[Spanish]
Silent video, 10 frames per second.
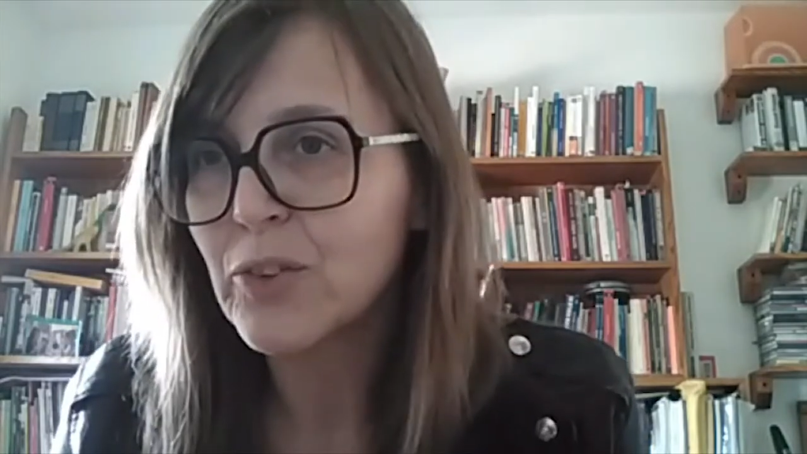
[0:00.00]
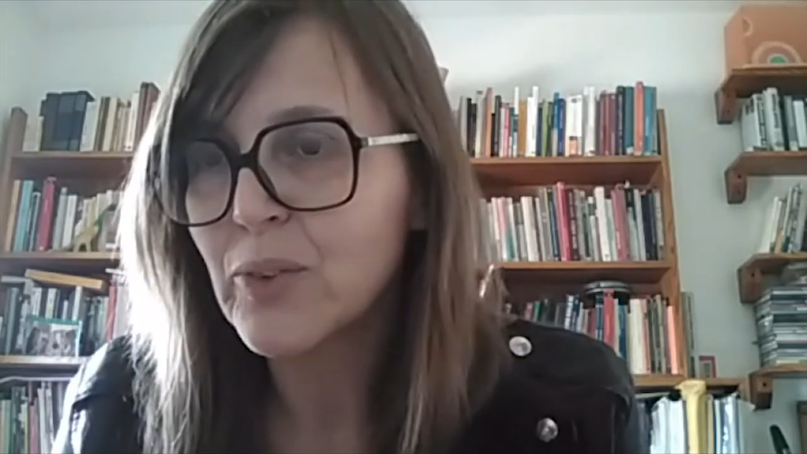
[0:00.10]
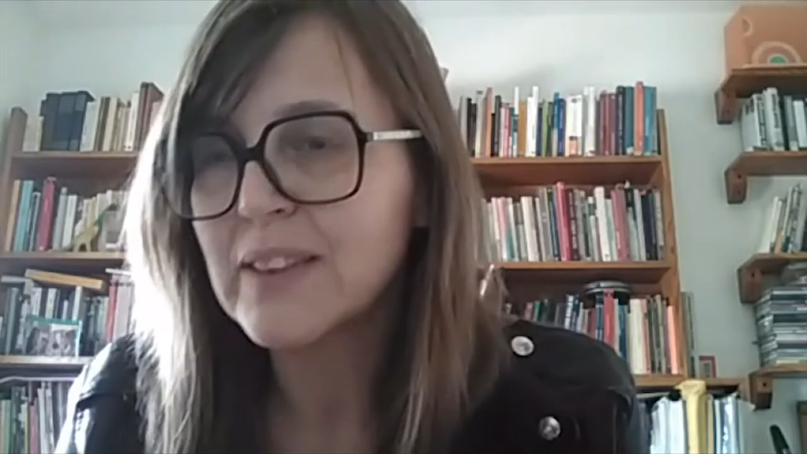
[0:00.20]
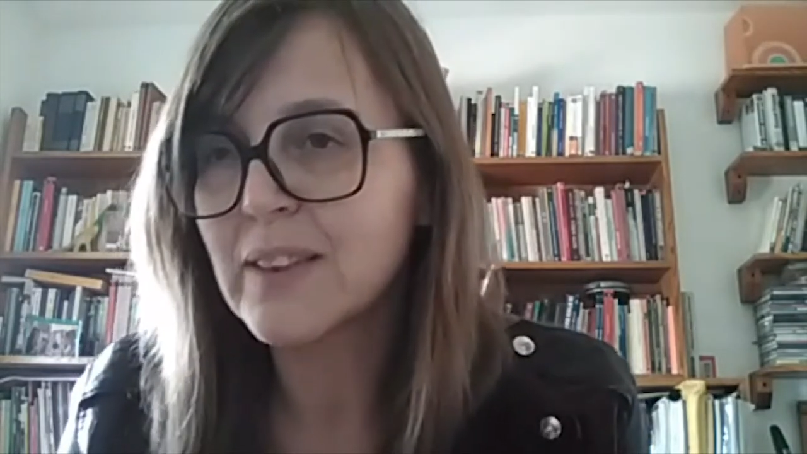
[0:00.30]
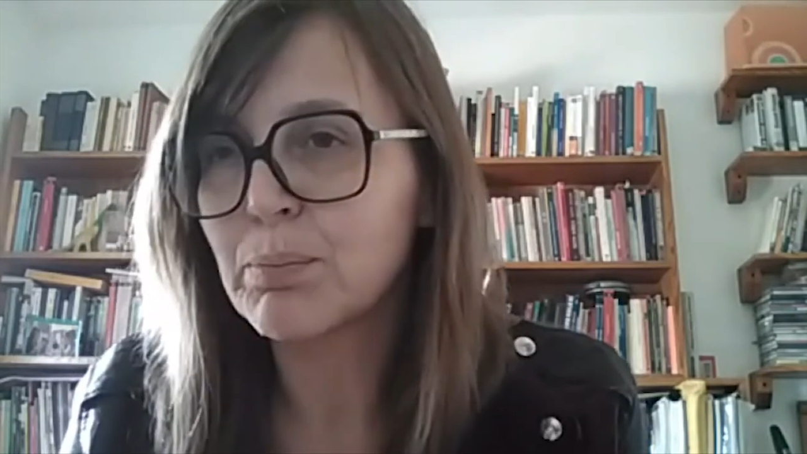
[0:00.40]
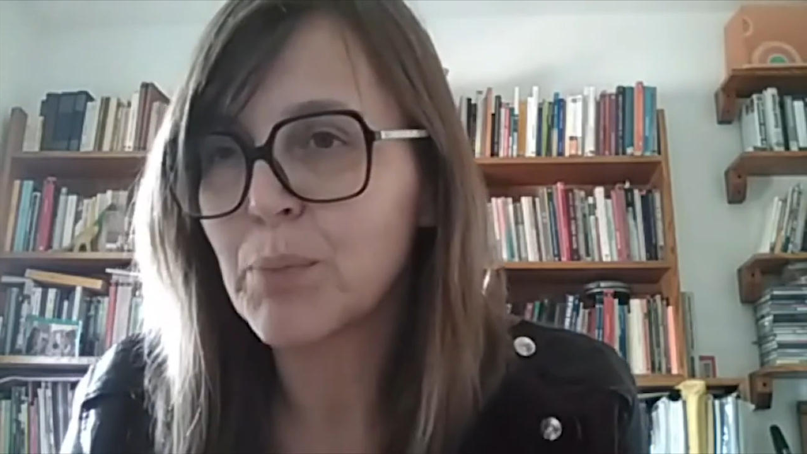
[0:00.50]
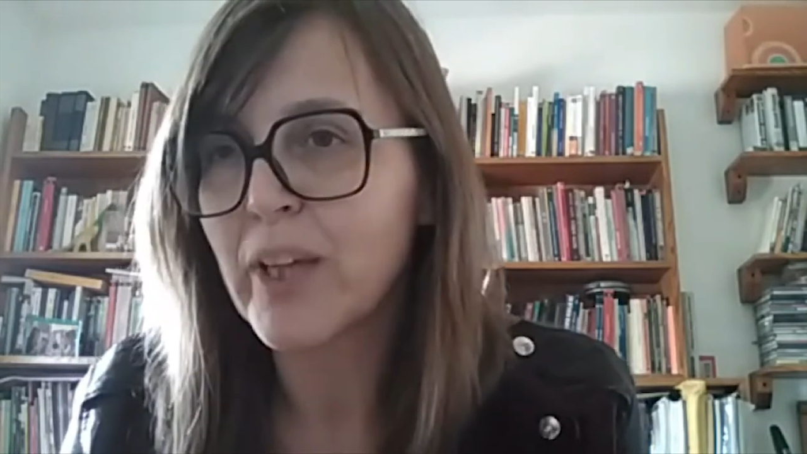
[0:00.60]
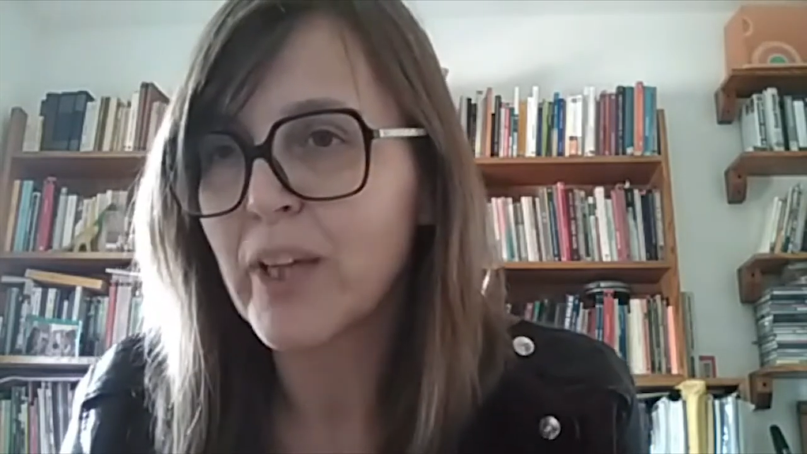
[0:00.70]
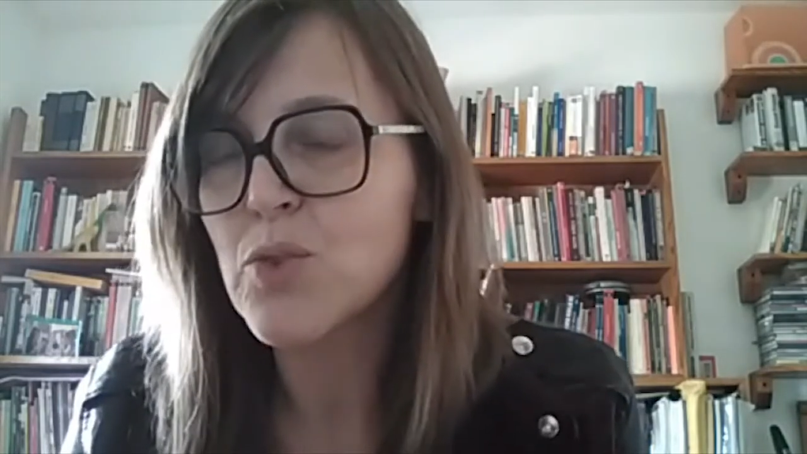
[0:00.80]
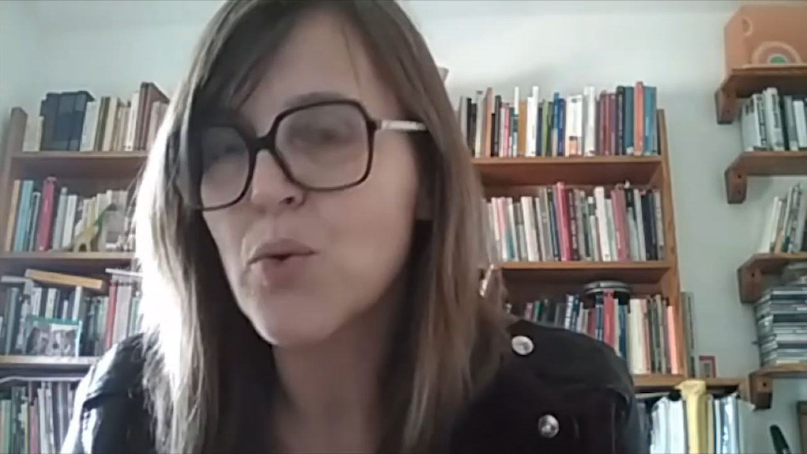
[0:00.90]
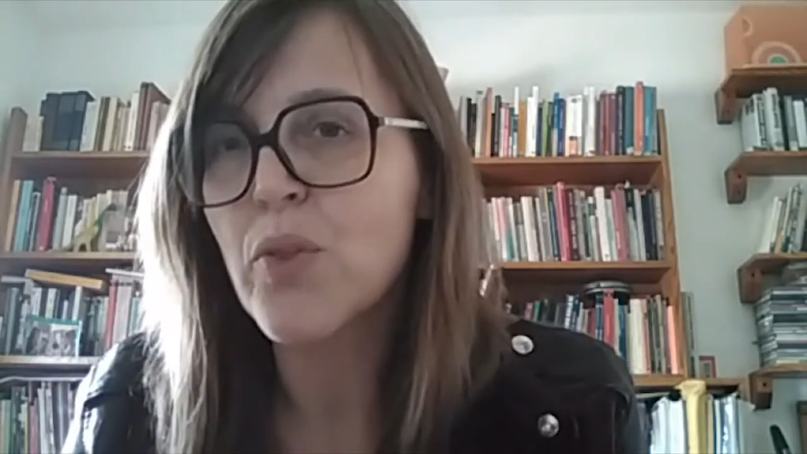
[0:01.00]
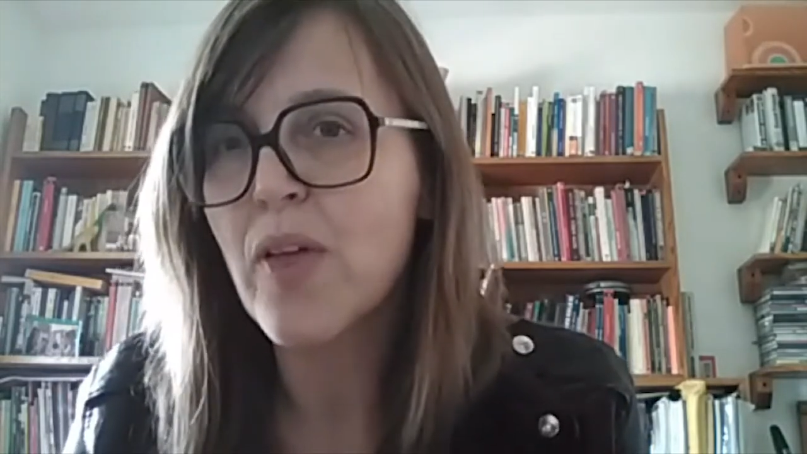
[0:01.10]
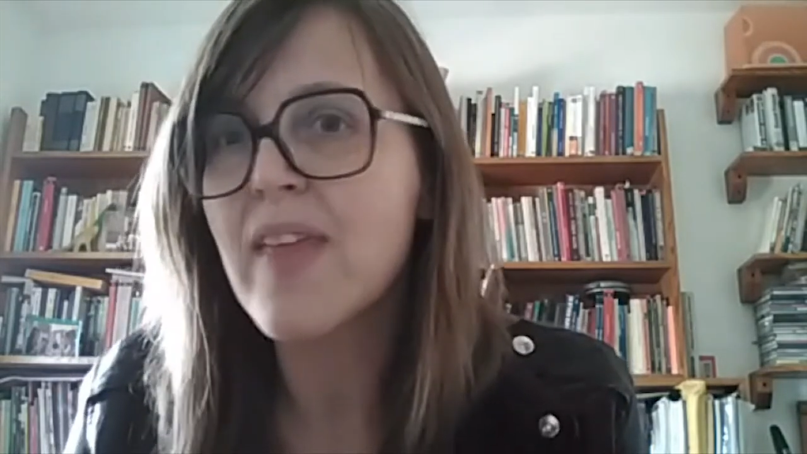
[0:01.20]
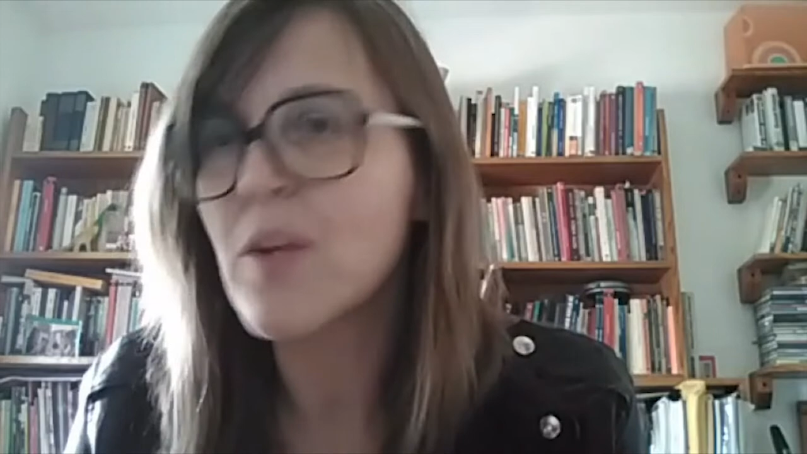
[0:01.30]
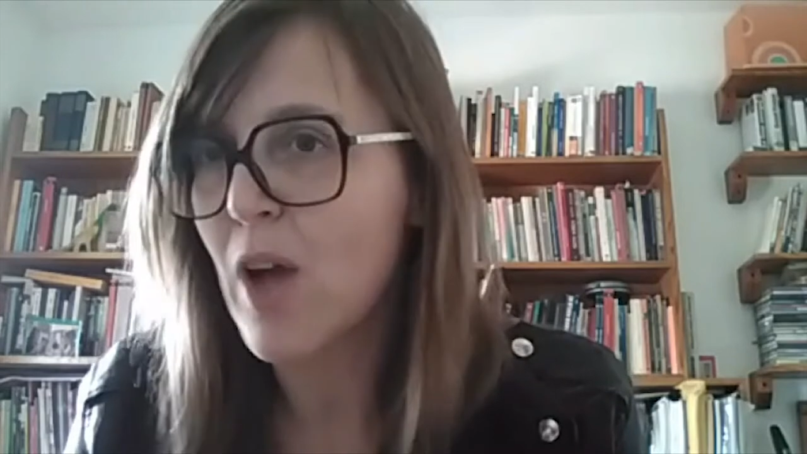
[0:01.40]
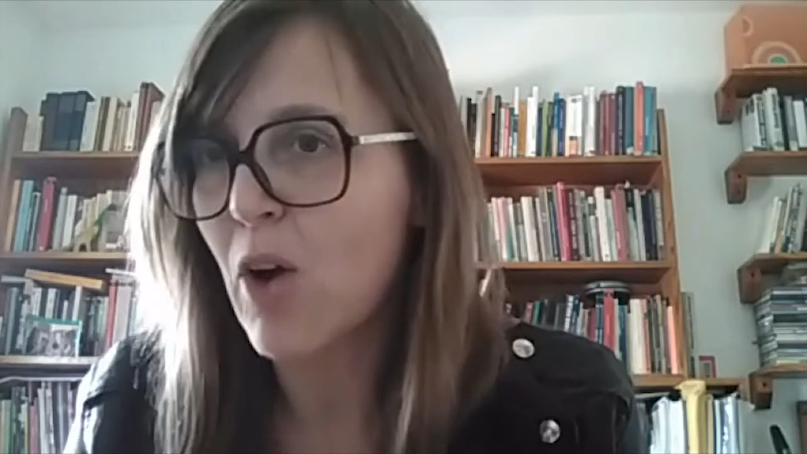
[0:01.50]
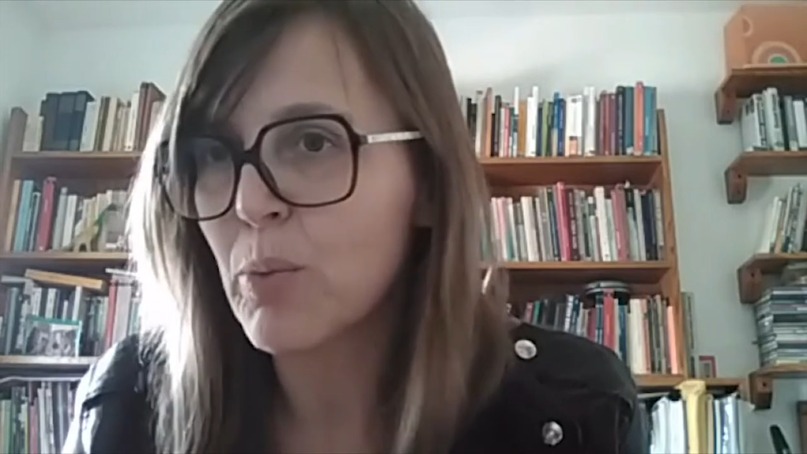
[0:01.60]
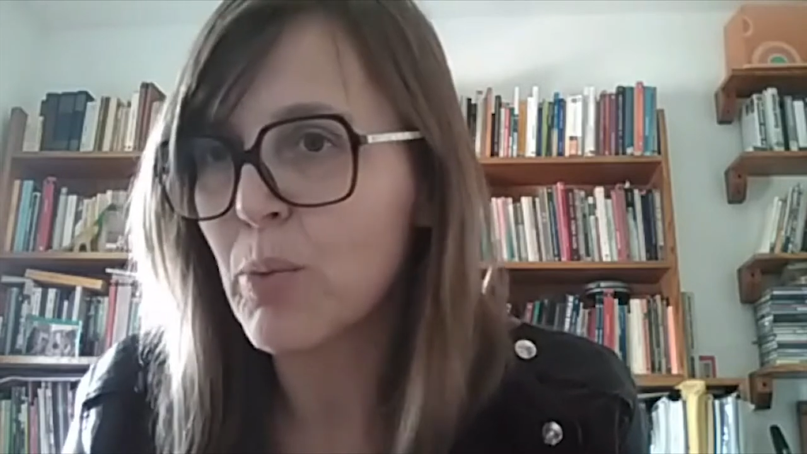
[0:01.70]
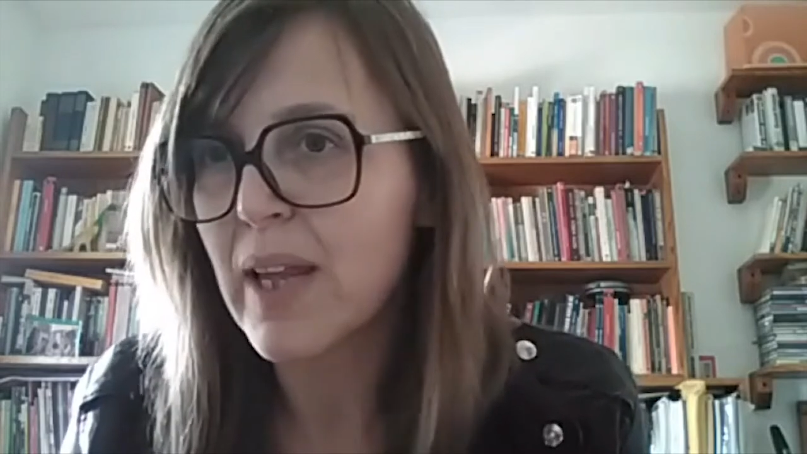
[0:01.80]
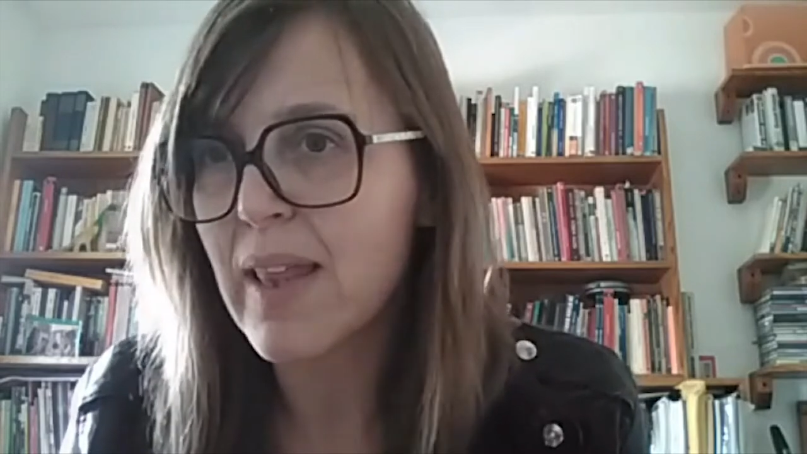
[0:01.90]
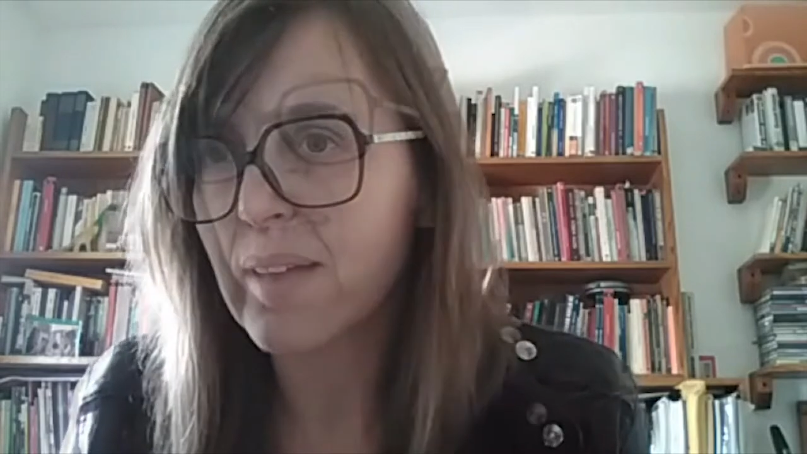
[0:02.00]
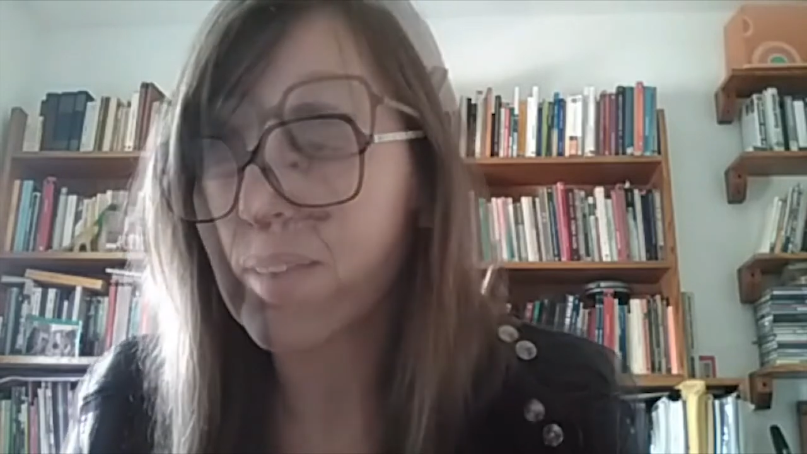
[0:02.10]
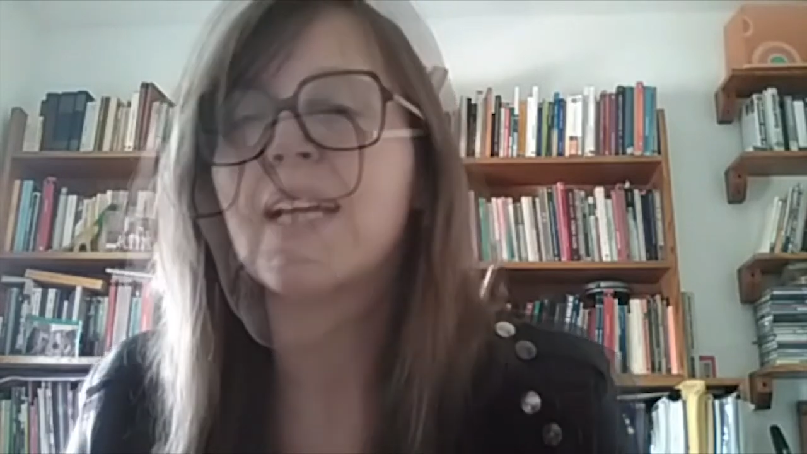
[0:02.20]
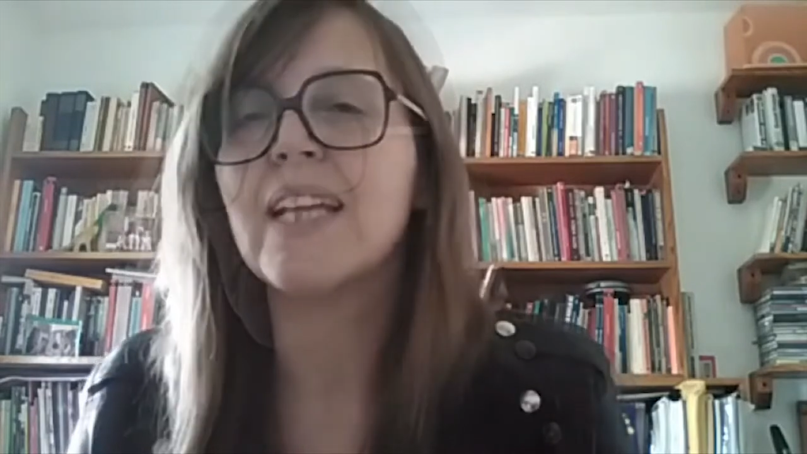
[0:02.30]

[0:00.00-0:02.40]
no es porque sucede en una comunidad.